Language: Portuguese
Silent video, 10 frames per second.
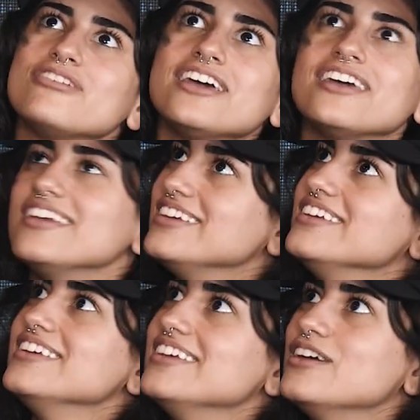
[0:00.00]
ver
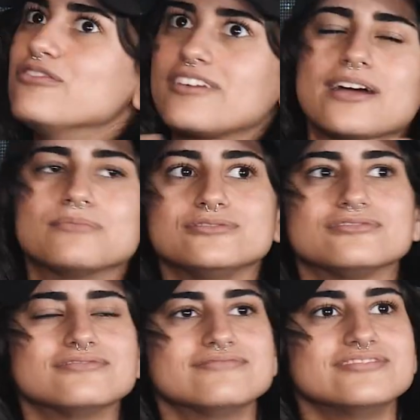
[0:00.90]
e, e, eu ficar
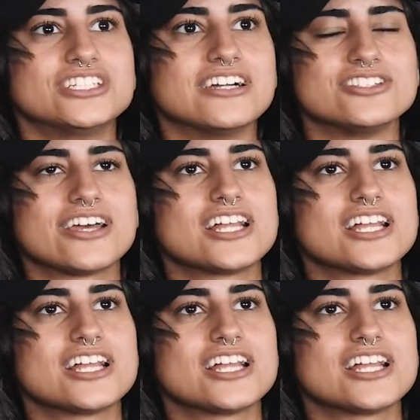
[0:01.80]
muito gigante.